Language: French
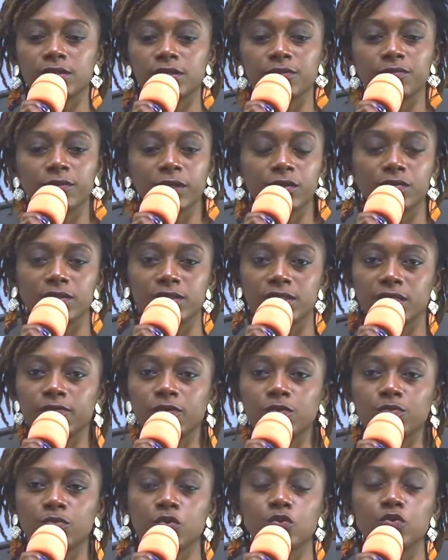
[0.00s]
ce qui fait que nous
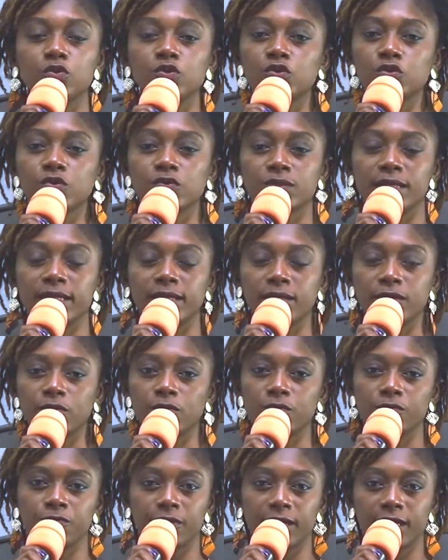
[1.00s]
avons beaucoup de choses à
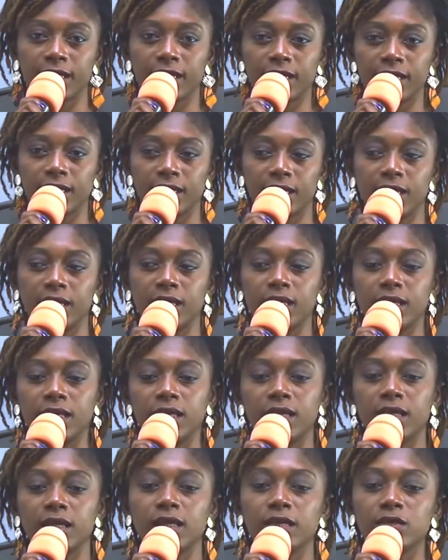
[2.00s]
offrir.
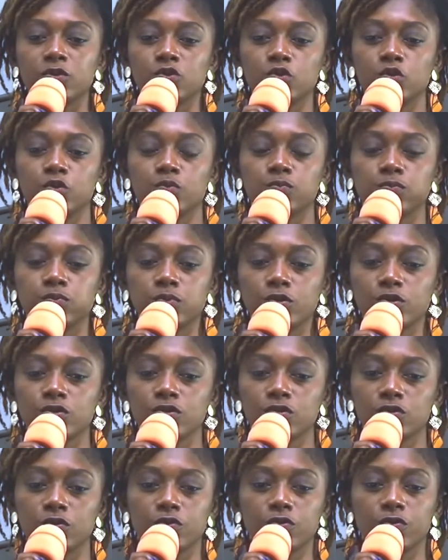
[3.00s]
Et je
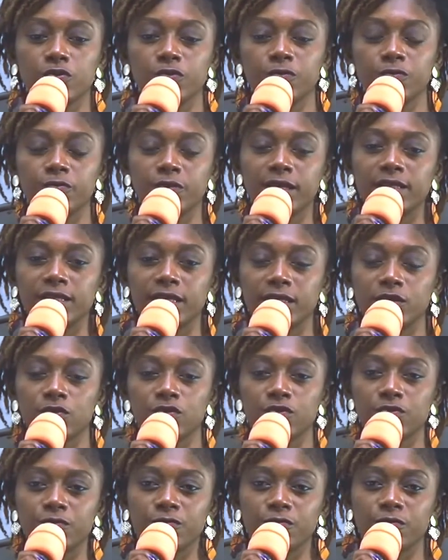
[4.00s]
pense que le fait
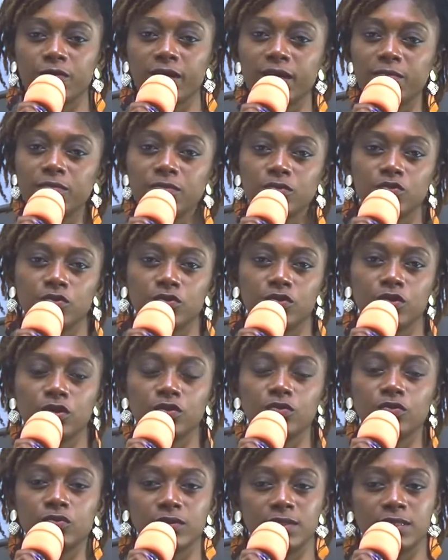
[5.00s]
d'être une femme nous
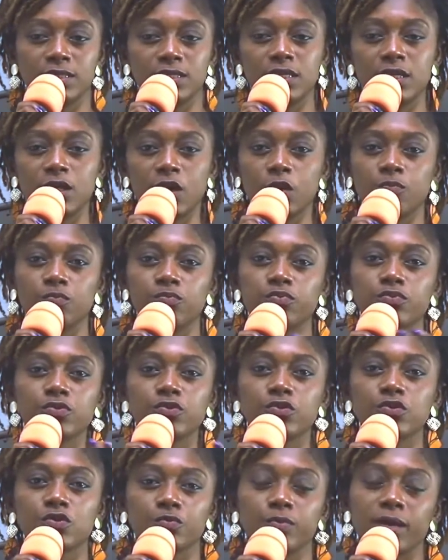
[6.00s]
donne aussi un
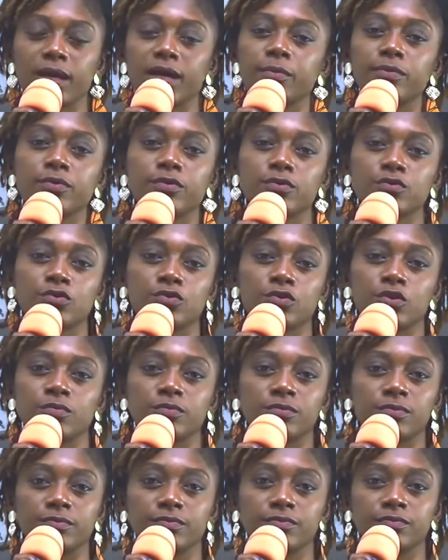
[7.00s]
plus par rapport aux
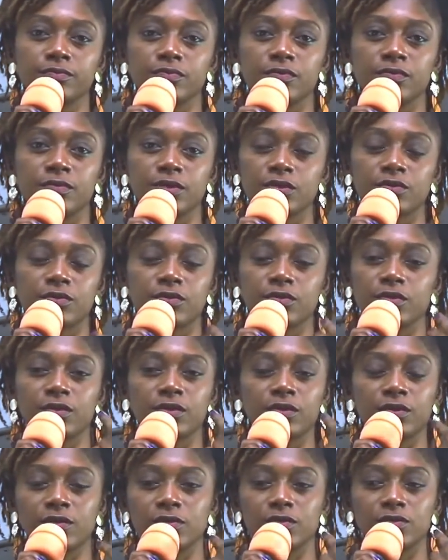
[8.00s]
hommes. Parce
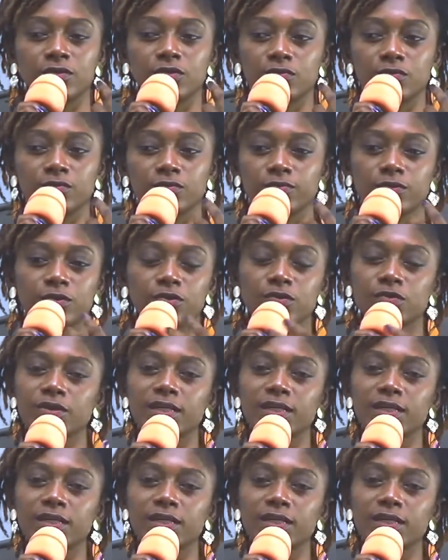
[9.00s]
que je pense